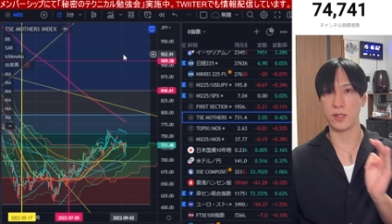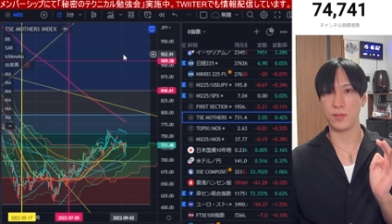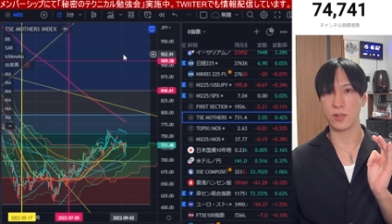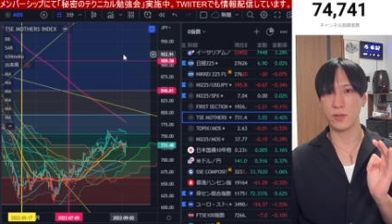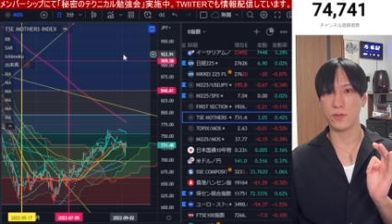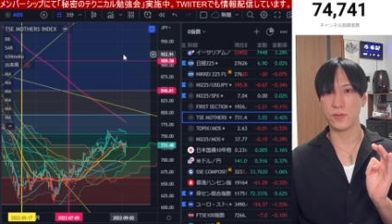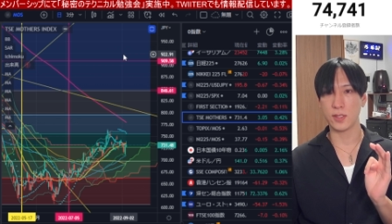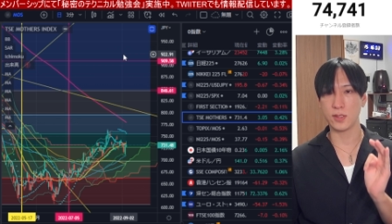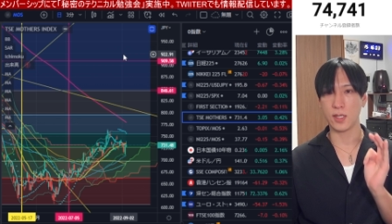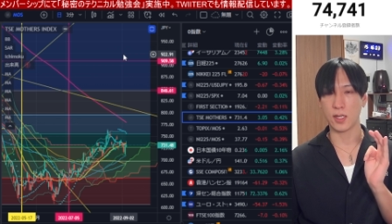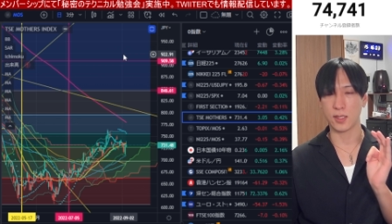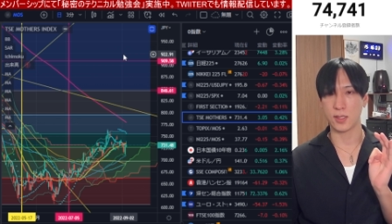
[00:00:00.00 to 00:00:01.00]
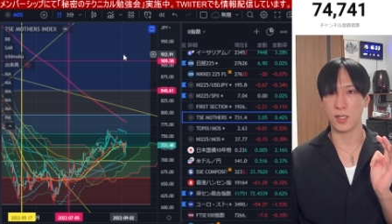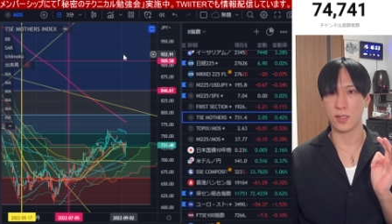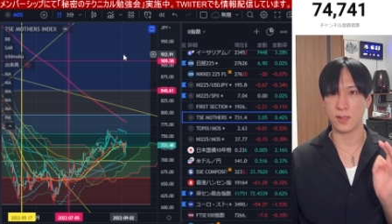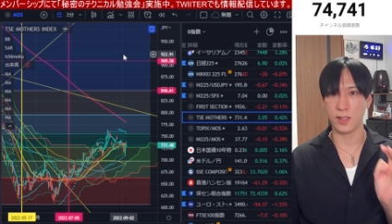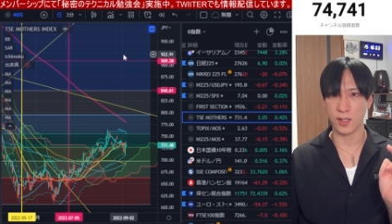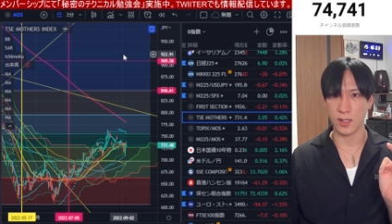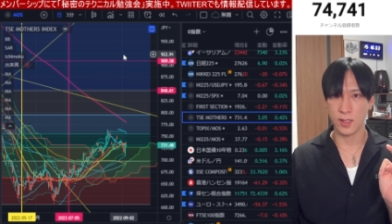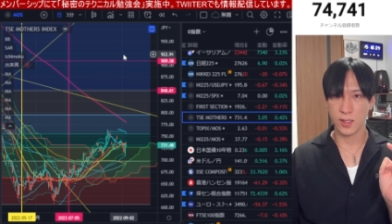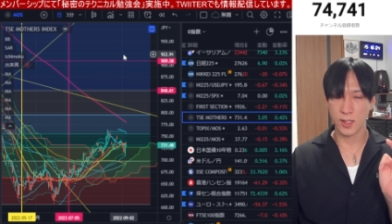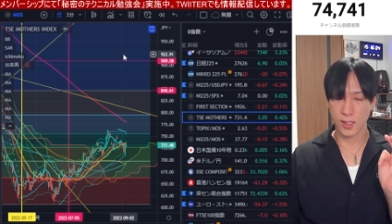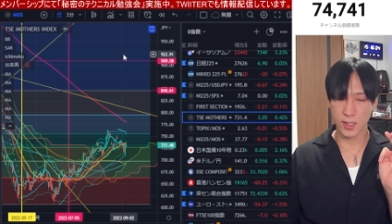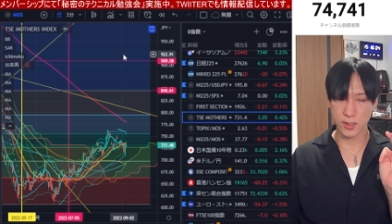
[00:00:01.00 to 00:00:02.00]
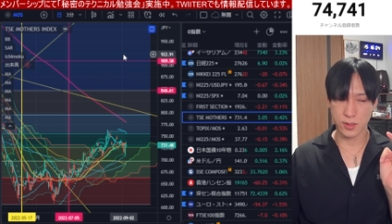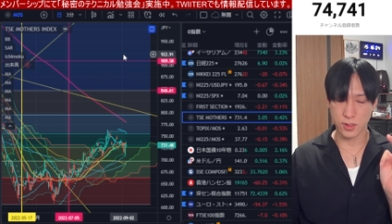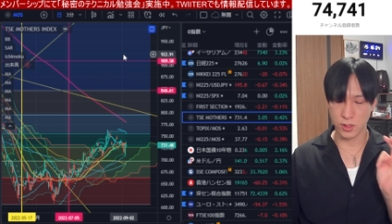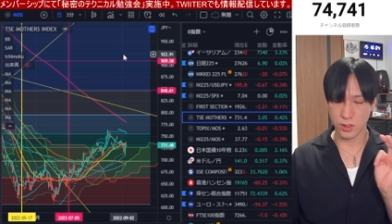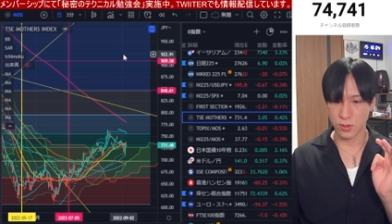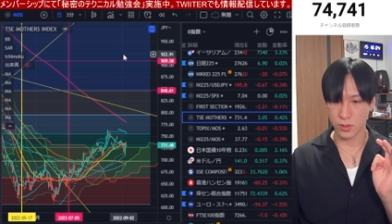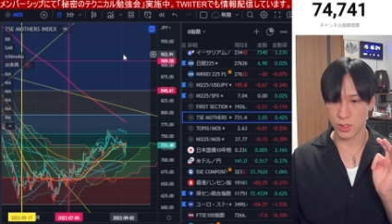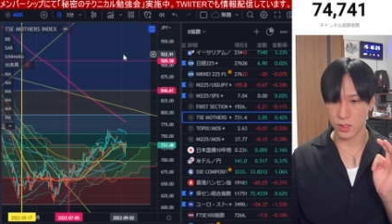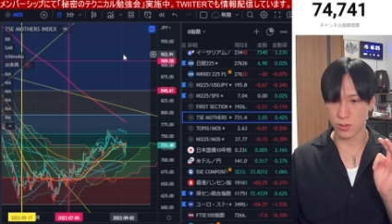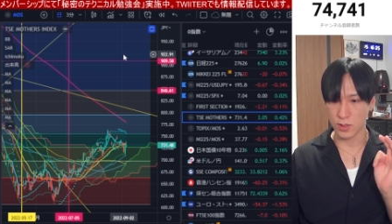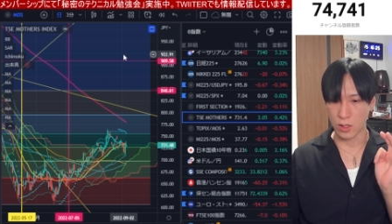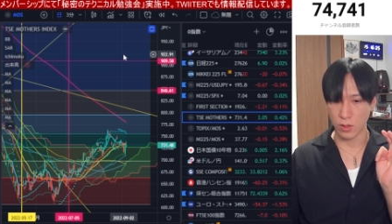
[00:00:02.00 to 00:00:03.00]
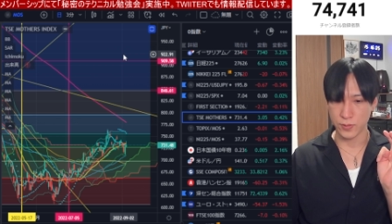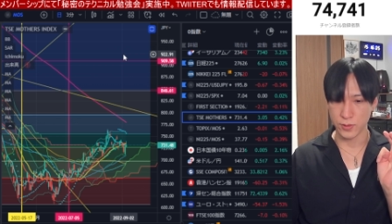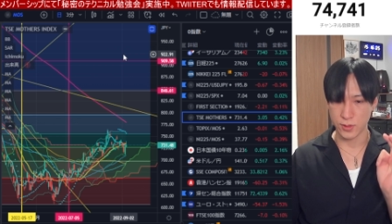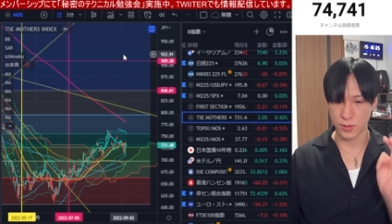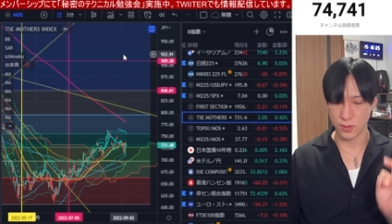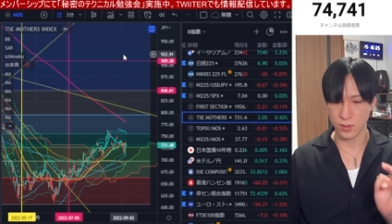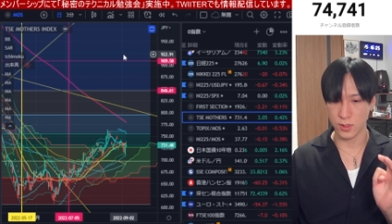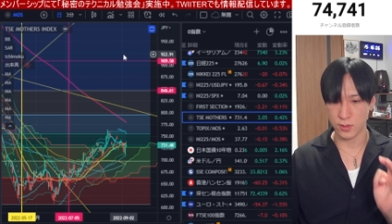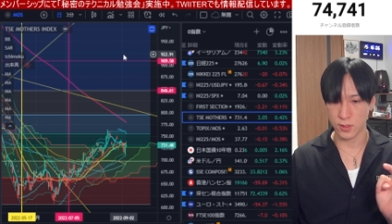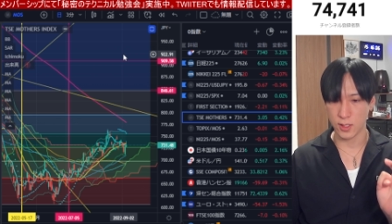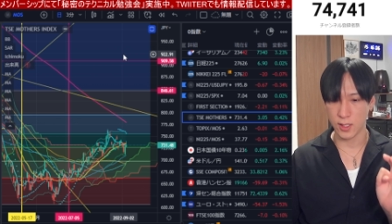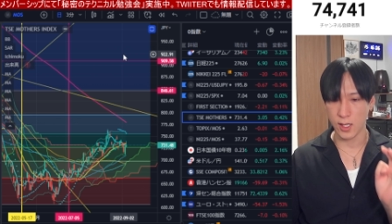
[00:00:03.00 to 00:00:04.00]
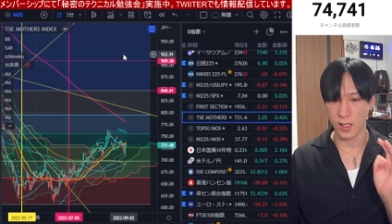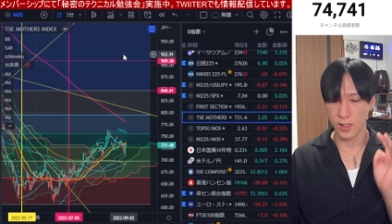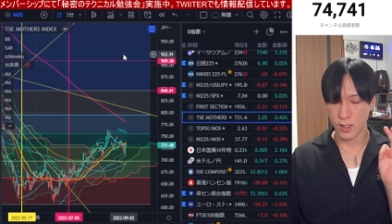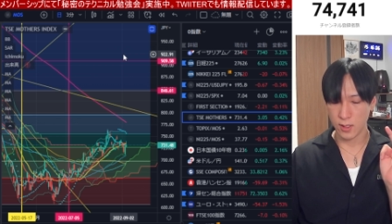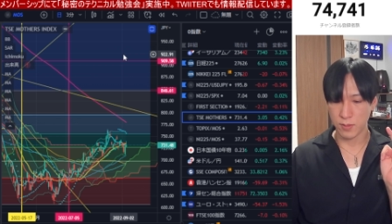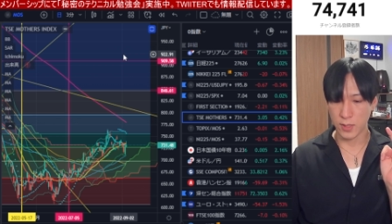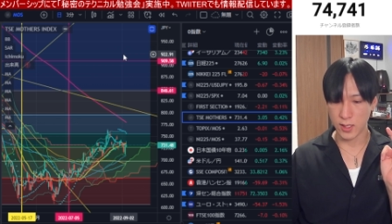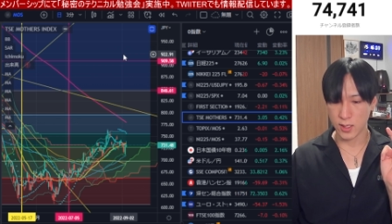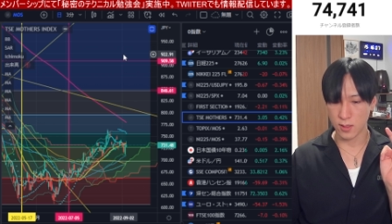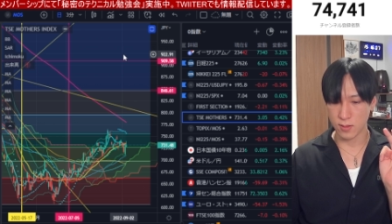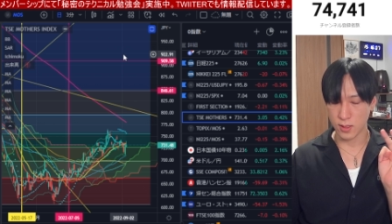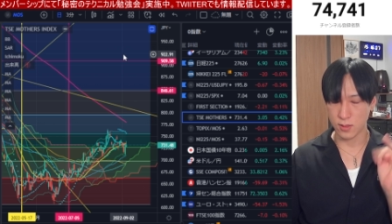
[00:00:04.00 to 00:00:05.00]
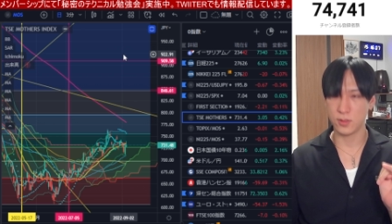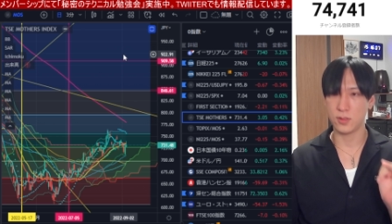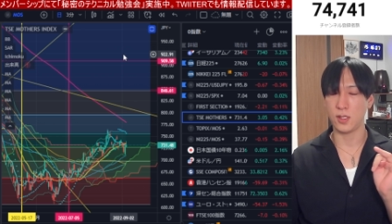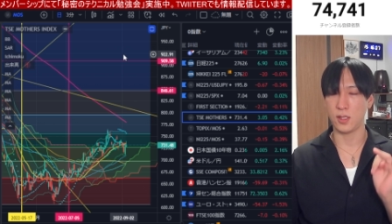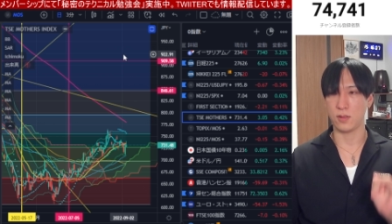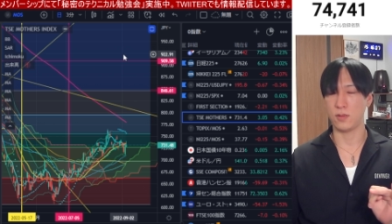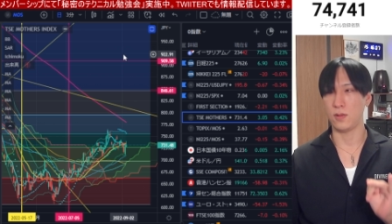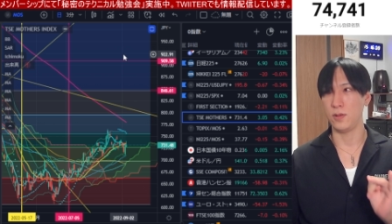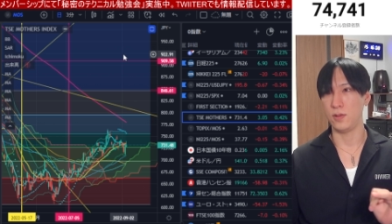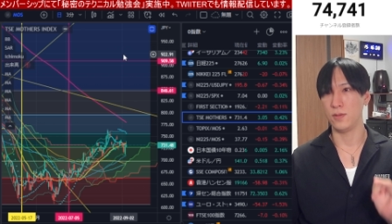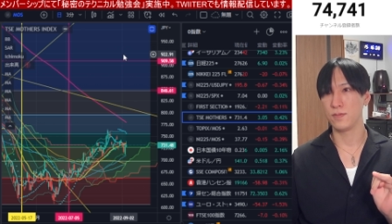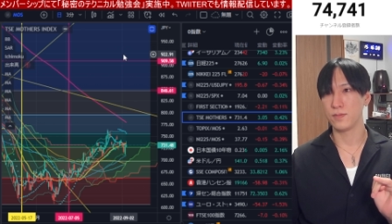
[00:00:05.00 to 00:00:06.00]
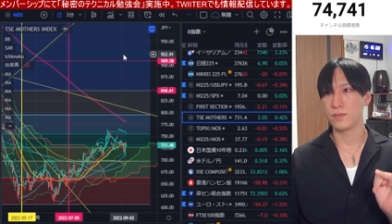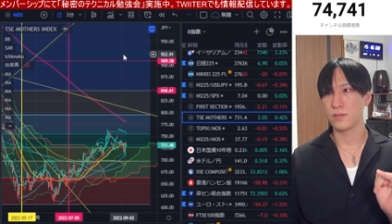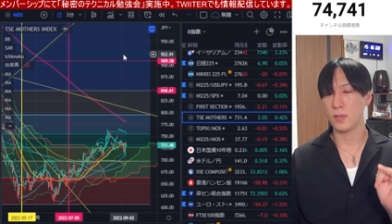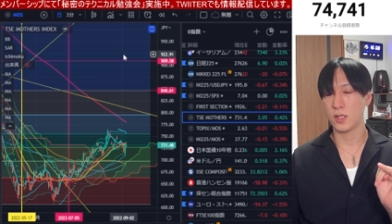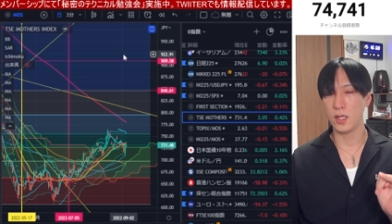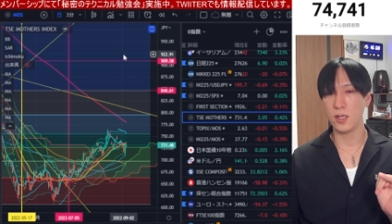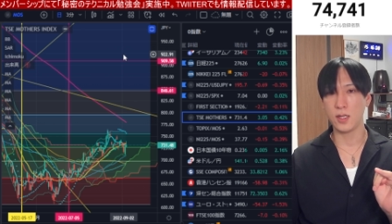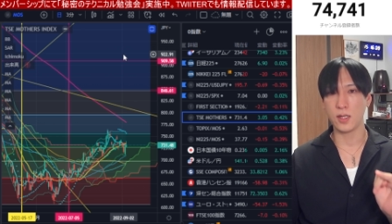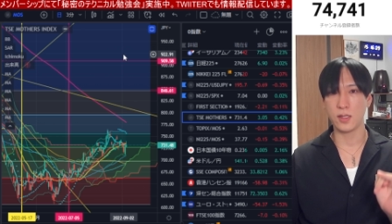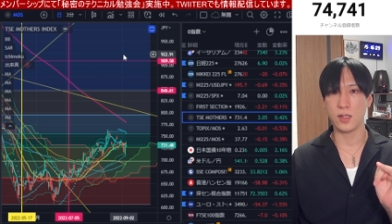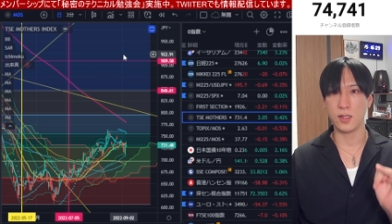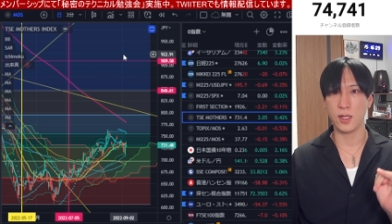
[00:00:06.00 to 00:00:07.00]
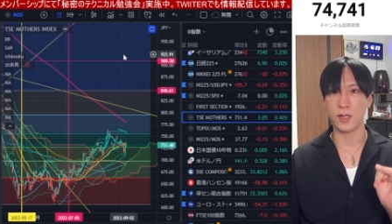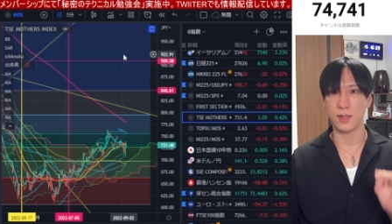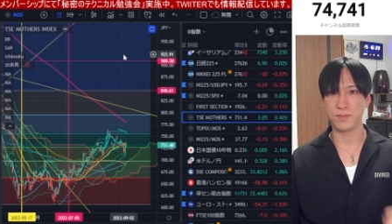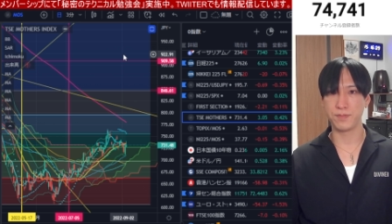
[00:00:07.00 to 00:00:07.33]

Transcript: まあ、この2つが重なって、かつ中国市場がオープンするにつれて、マーケットは崩れていくという、まあ、典型的な、